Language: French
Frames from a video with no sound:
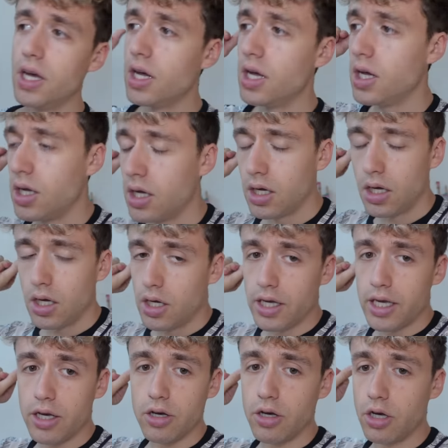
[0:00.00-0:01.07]
Essaye de trouver cette
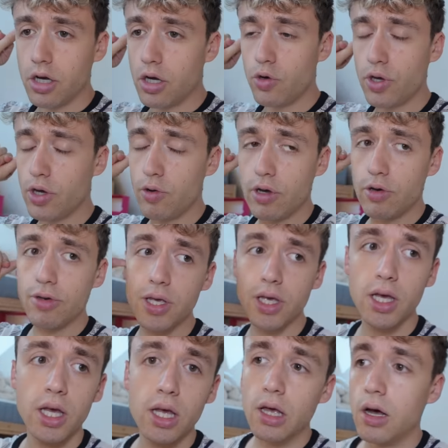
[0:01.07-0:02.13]
et, Oui, oui, oui.
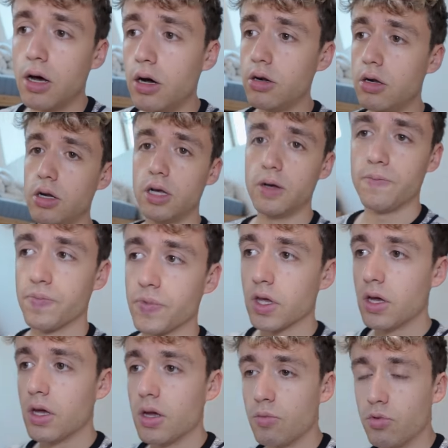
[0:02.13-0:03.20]
Oh
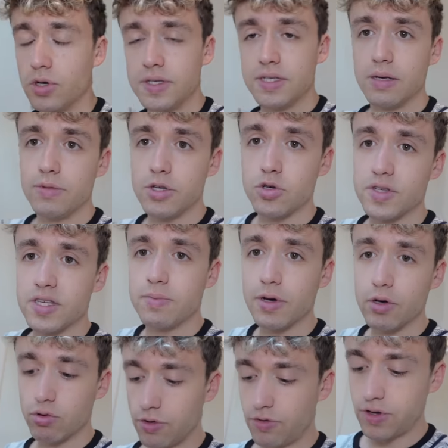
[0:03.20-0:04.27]
Bon les amis, je sais pas
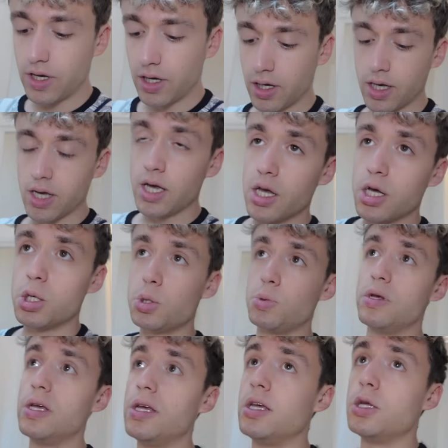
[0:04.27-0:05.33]
quoi faire. Je
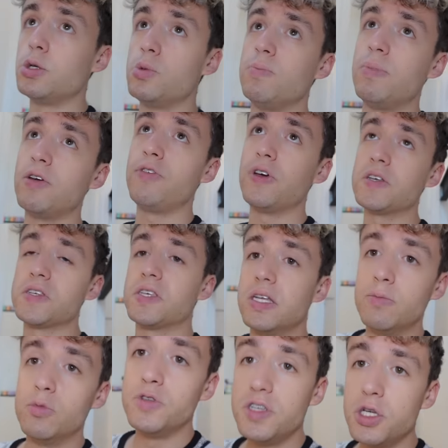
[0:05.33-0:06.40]
vais, je vais pas faire ce qu'il
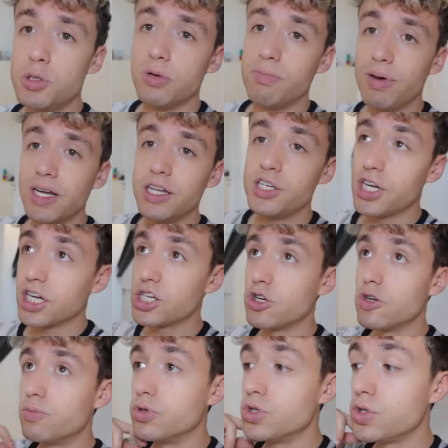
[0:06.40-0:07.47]
me dit, je vais pas aller chercher
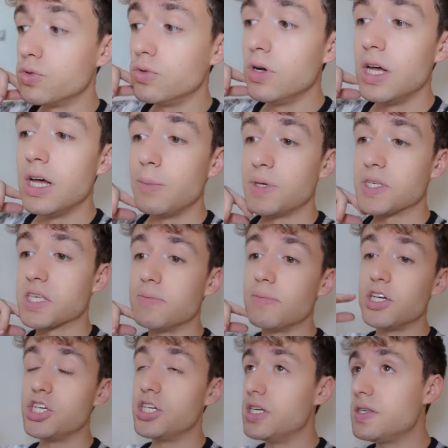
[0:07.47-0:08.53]
une potion. Parce
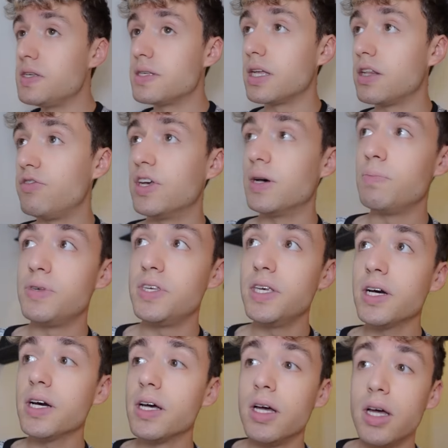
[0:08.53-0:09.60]
qu'imaginez si ça devient
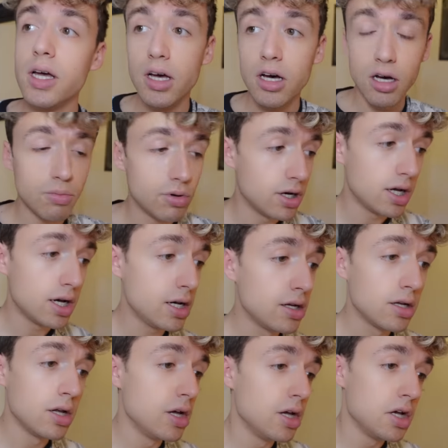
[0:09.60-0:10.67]
pire. Ah bah là,
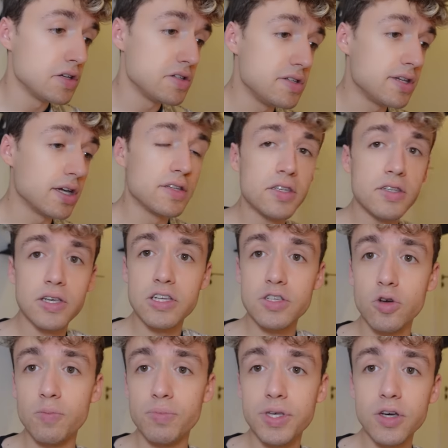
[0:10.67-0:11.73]
si ça, si ça
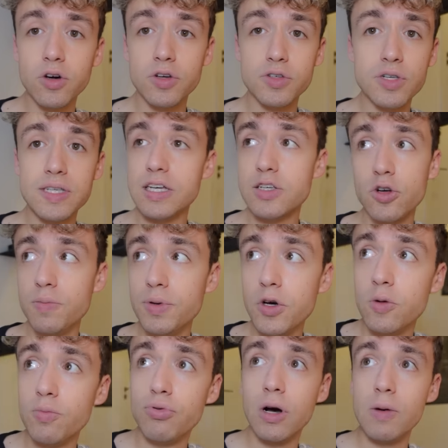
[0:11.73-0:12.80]
s'empire, si ça s'empire,
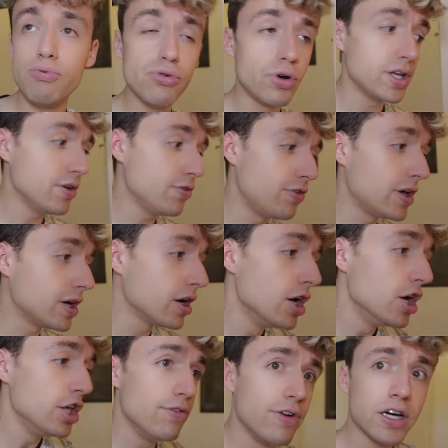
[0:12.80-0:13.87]
on pourra plus rien faire.
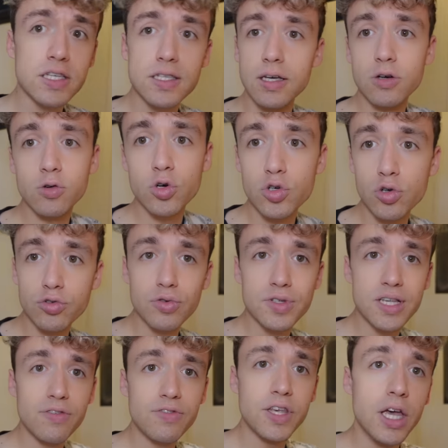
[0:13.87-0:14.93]
Il va rester un cochon toute
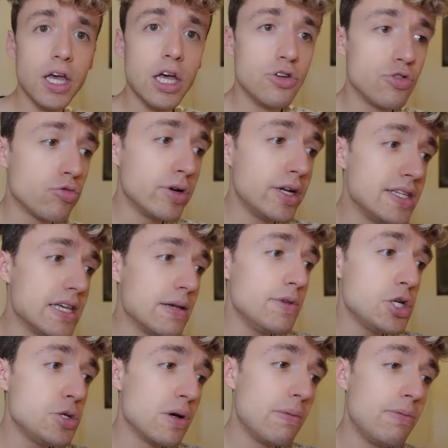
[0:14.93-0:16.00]
sa vie. Du coup là les amis,
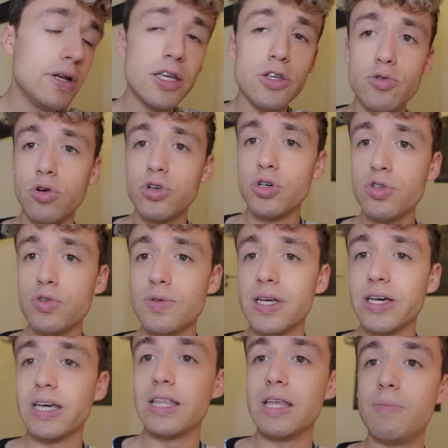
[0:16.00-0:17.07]
je vais appeler les urgences, vous
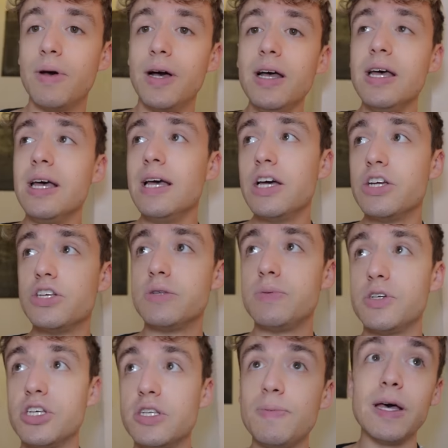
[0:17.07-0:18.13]
inquiétez pas.
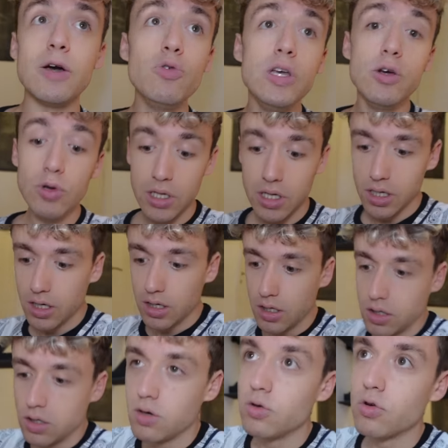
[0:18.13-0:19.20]
J'espère. Oui, oui.
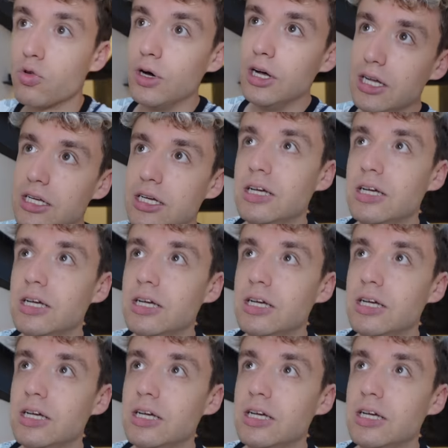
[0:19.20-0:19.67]
Quoi